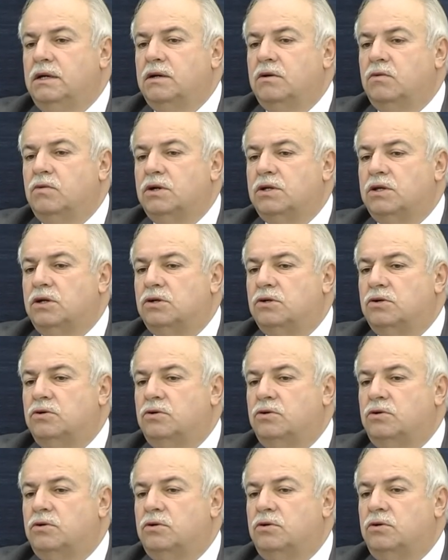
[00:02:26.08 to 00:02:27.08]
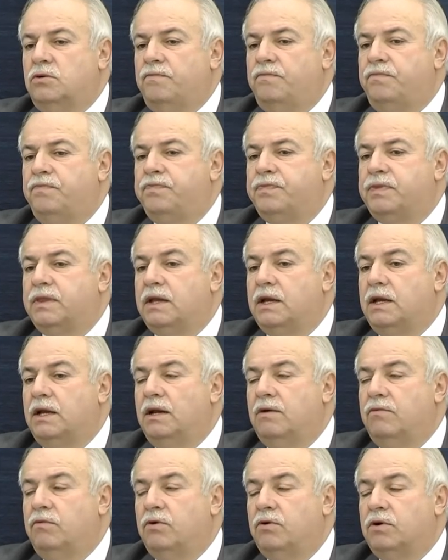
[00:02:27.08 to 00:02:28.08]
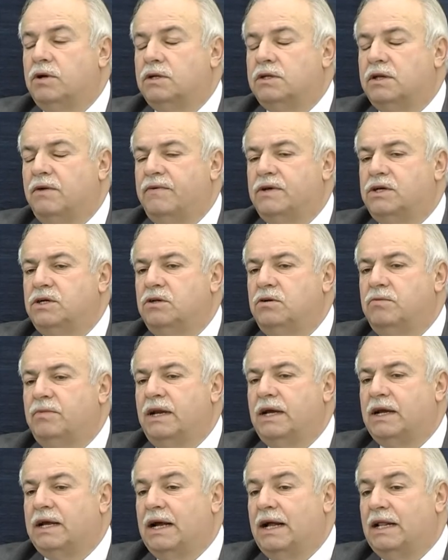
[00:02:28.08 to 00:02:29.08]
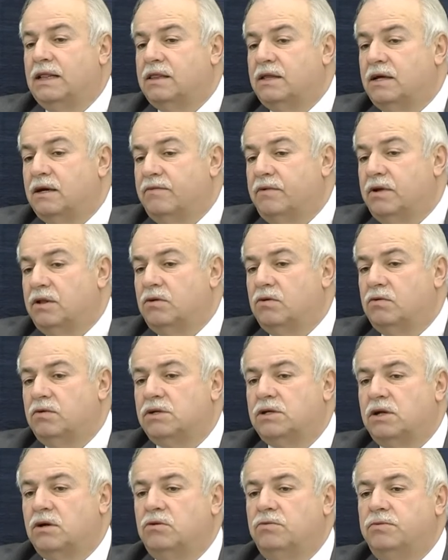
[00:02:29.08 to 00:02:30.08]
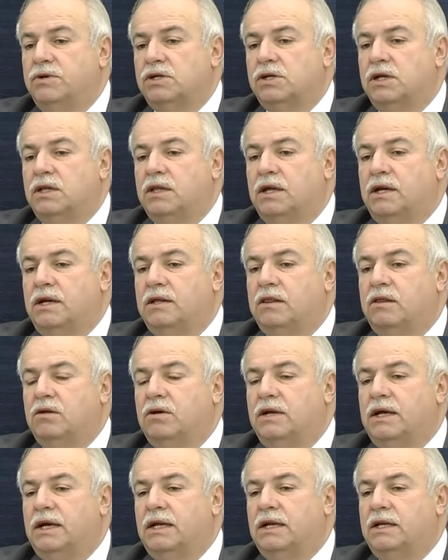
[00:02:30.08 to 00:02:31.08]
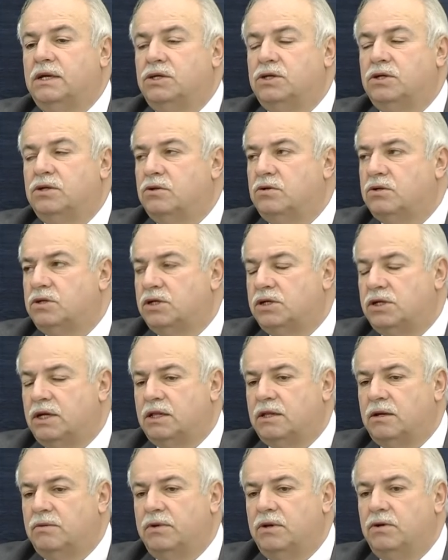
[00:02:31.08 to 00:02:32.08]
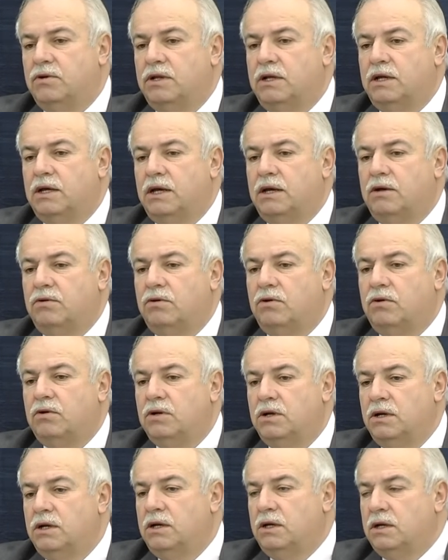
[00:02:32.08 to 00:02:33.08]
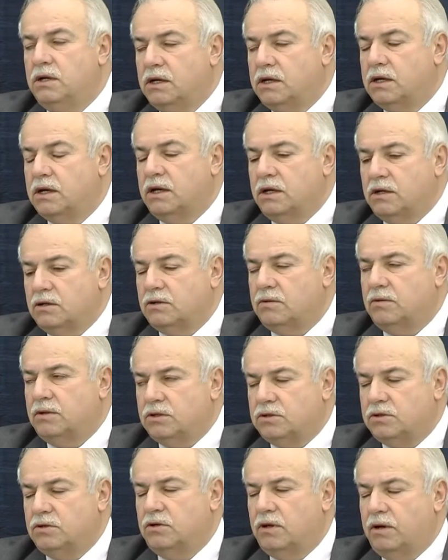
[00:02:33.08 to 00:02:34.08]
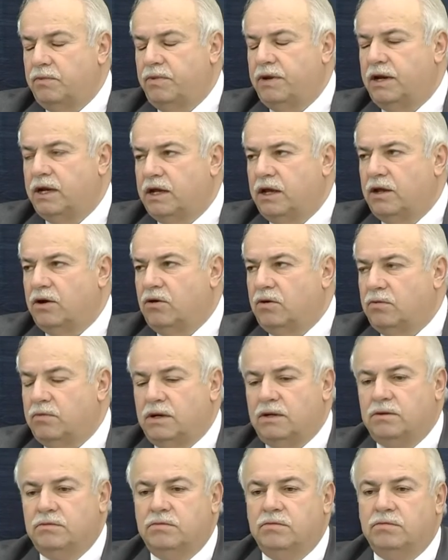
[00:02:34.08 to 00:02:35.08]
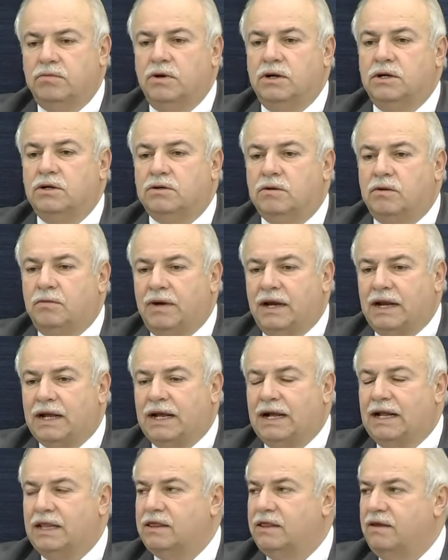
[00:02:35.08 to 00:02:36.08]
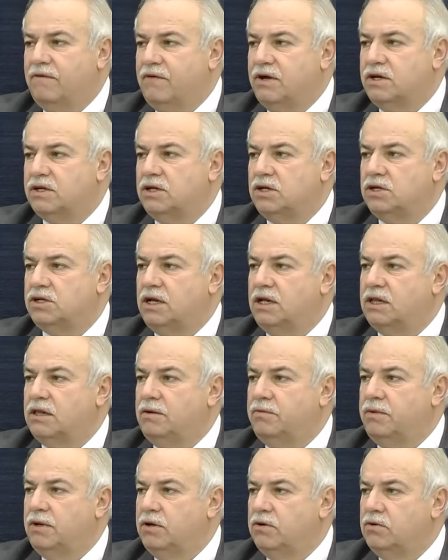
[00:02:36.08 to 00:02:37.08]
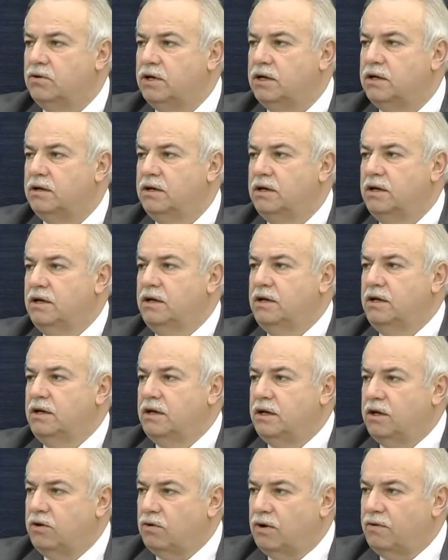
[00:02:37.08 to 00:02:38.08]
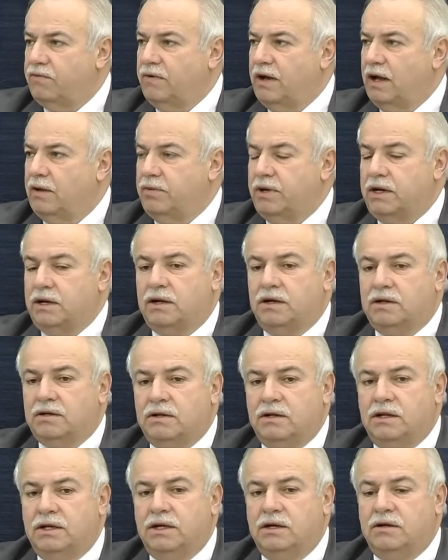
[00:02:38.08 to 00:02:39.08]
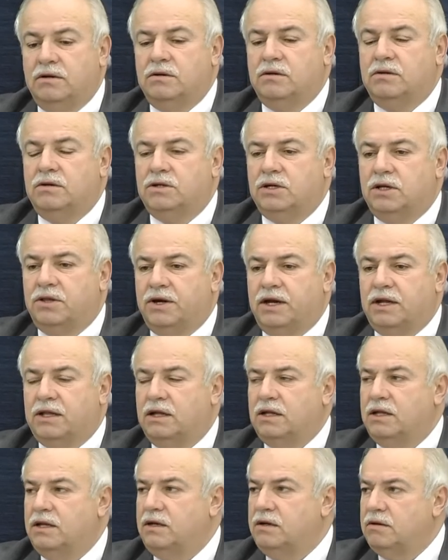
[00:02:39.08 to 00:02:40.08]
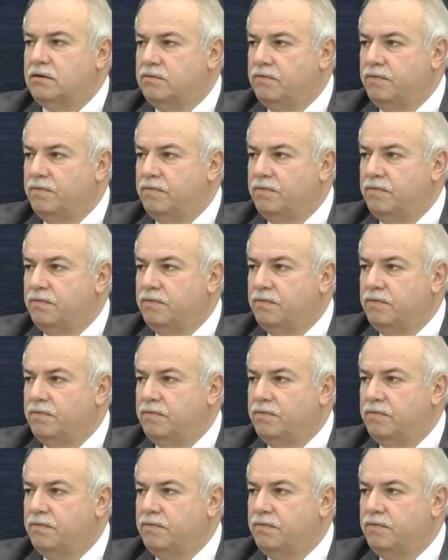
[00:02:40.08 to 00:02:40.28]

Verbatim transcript: questi sono il lavoro che sta facendo Malacanza, ha vinto questa commessa internazionale, 160 milioni di euro, che insomma sono, è parecchia roba. Poi insomma Malacanza investe 60 milioni in una fabbrica, lì si tratta di